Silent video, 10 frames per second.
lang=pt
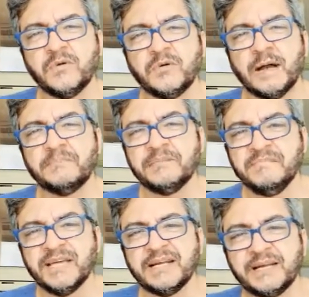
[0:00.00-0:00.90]
a
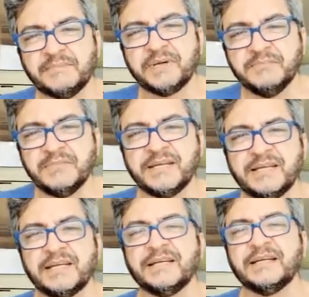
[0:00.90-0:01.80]
primeira,
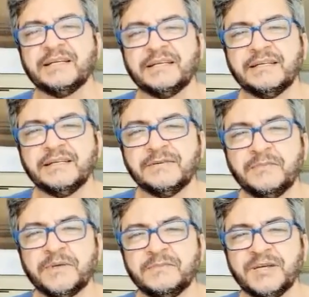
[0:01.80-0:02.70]
primeira,
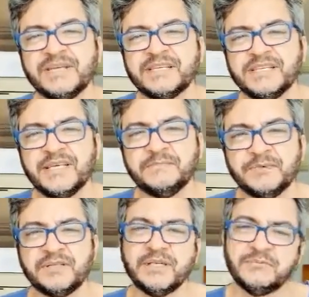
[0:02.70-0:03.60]
com o primeiro
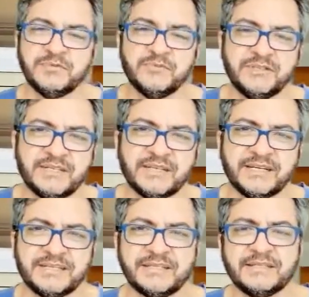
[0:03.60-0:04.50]
exemplo, digamos, muito
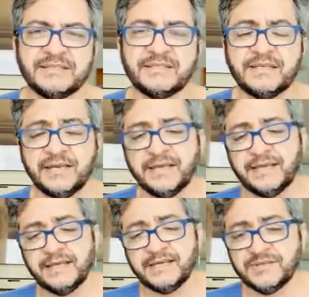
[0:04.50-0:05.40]
interessante, que é
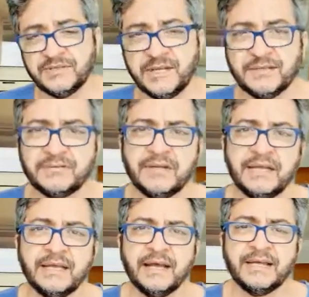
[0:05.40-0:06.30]
relacionado
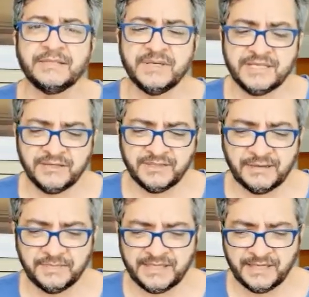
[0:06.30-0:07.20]
à dimensão
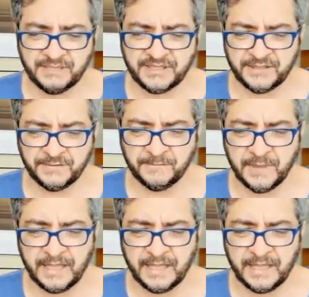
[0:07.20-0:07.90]
da percepção.